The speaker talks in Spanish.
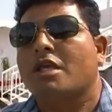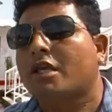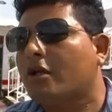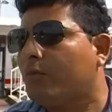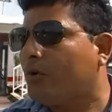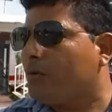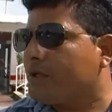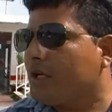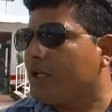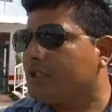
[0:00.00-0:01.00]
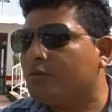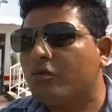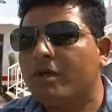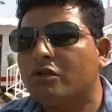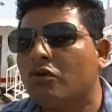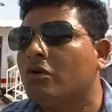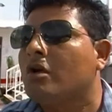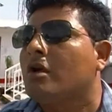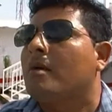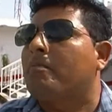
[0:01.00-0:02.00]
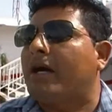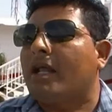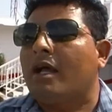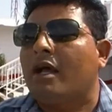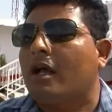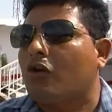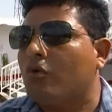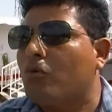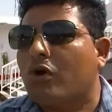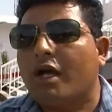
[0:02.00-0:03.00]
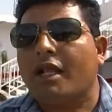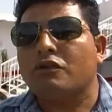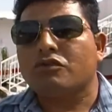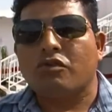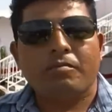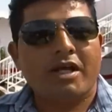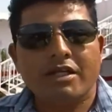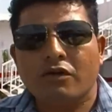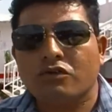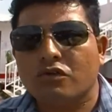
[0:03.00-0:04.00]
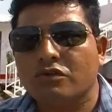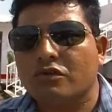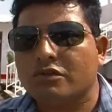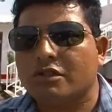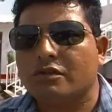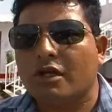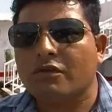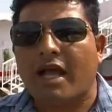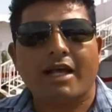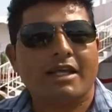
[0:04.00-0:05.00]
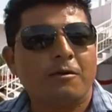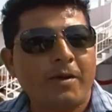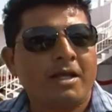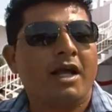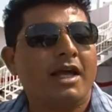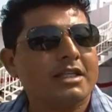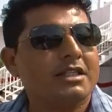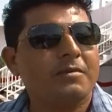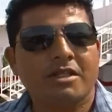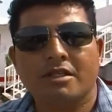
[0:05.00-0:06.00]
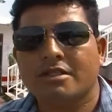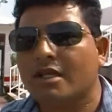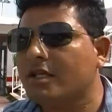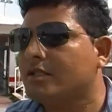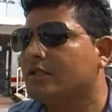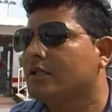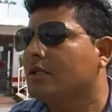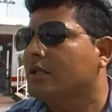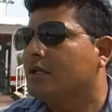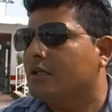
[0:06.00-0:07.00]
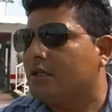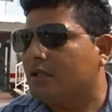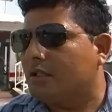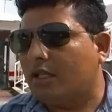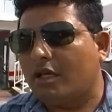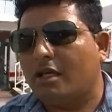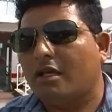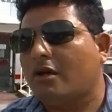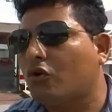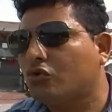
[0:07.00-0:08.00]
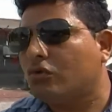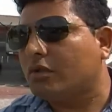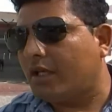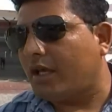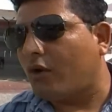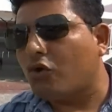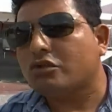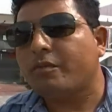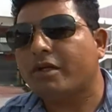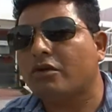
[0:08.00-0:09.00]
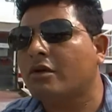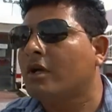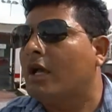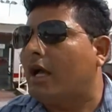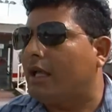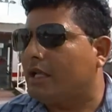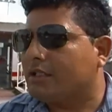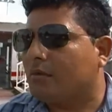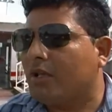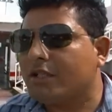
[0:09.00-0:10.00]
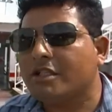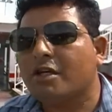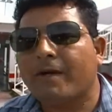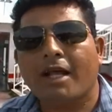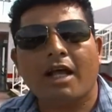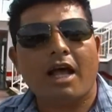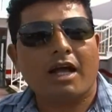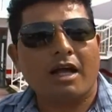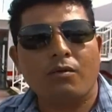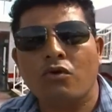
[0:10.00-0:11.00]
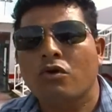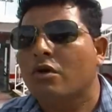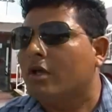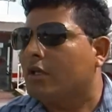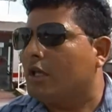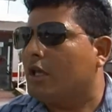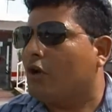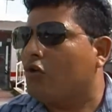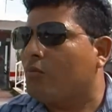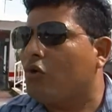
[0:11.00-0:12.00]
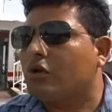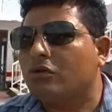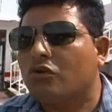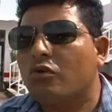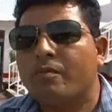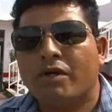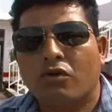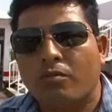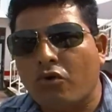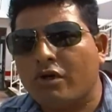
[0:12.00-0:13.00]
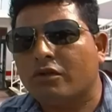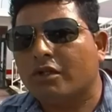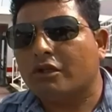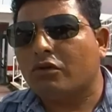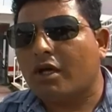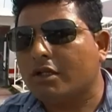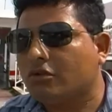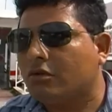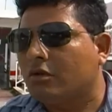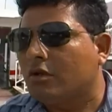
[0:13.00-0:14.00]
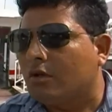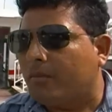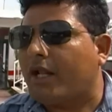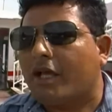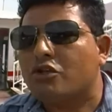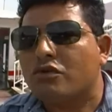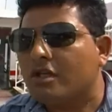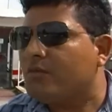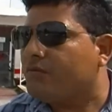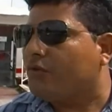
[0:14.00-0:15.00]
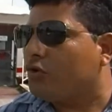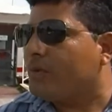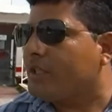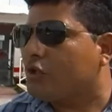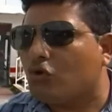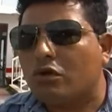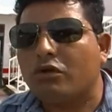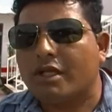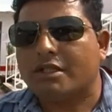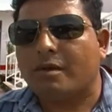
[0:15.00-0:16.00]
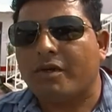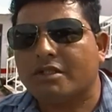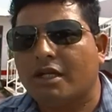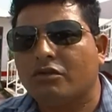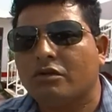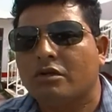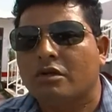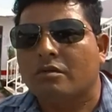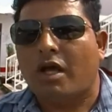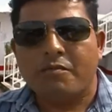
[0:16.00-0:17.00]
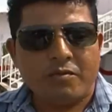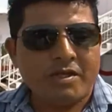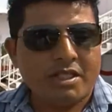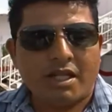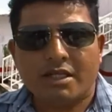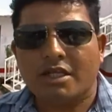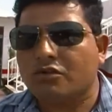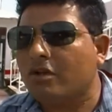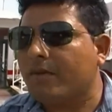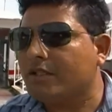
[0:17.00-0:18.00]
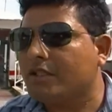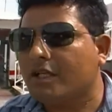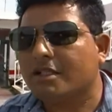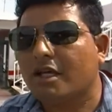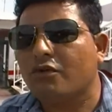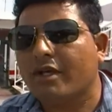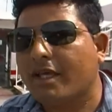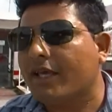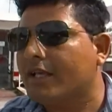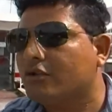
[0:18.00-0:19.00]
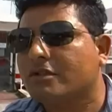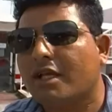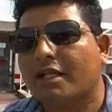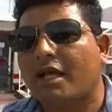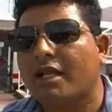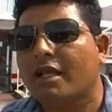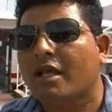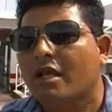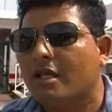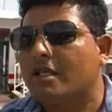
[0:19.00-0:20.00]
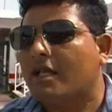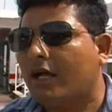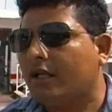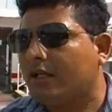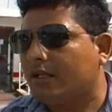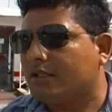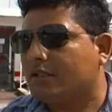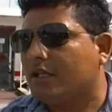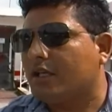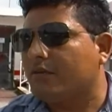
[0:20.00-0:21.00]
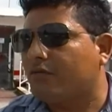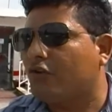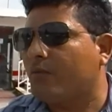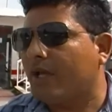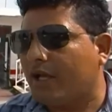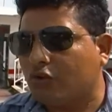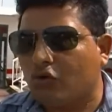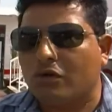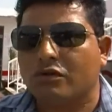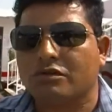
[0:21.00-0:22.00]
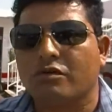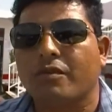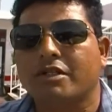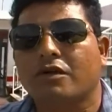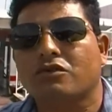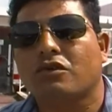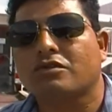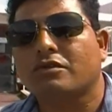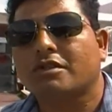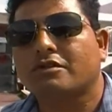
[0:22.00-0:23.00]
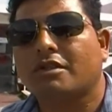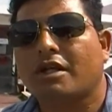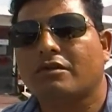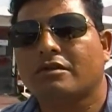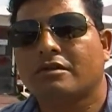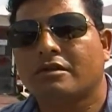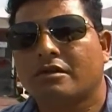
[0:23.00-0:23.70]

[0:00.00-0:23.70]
Y quiero aprovechar este momento para convocar a los compañeros socios concesionarios a que vengan este 26 de, de, agosto perdón, a la asamblea se llevará a cabo eh, convoque o no convoque Donato Castro para que yo dé mi informe de todo lo que está pasando. A mí me interesa, soy el más interesado en que esto se aclare y dar este informe a todos los compañeros socios concesionarios.